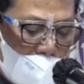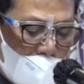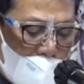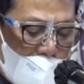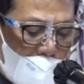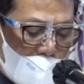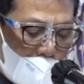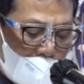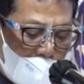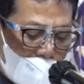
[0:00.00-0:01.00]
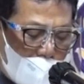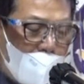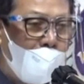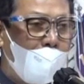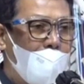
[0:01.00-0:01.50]
di antaranya
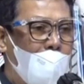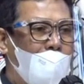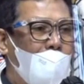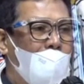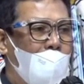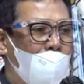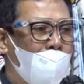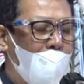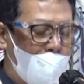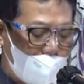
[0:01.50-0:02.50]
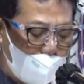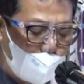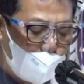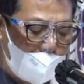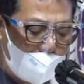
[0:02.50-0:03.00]
memiliki 13
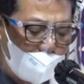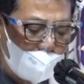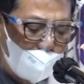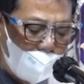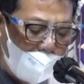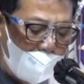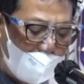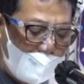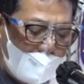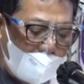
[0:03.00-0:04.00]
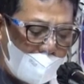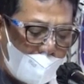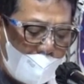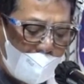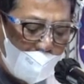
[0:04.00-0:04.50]
program studi
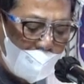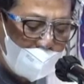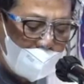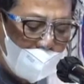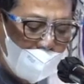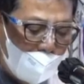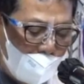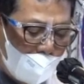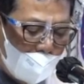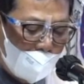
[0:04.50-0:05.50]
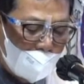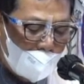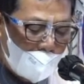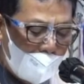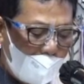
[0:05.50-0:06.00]
terakreditasi unggul
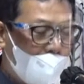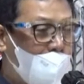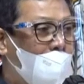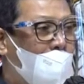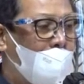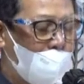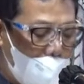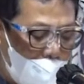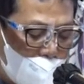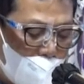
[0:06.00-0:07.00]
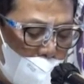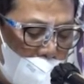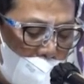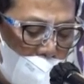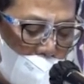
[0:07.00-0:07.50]
dan 11 program
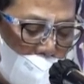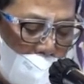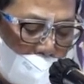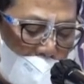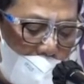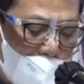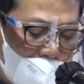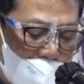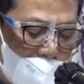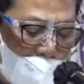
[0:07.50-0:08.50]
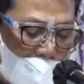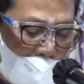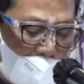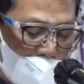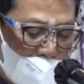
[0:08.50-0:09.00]
studi terakreditasi A
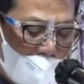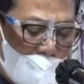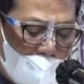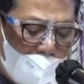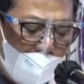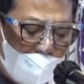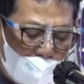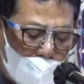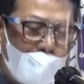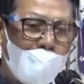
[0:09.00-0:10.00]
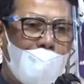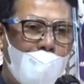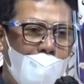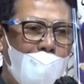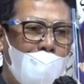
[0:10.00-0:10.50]
di lingkungan
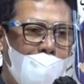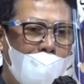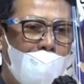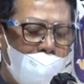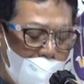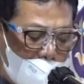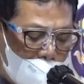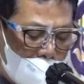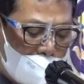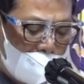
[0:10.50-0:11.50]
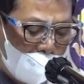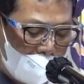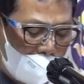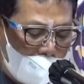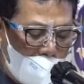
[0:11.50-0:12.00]
LL Dikti wilayah
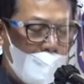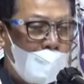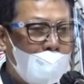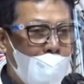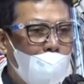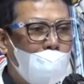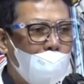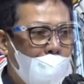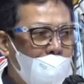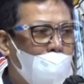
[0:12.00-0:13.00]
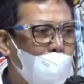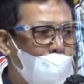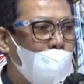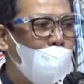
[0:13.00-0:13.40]
3 tahun 2021.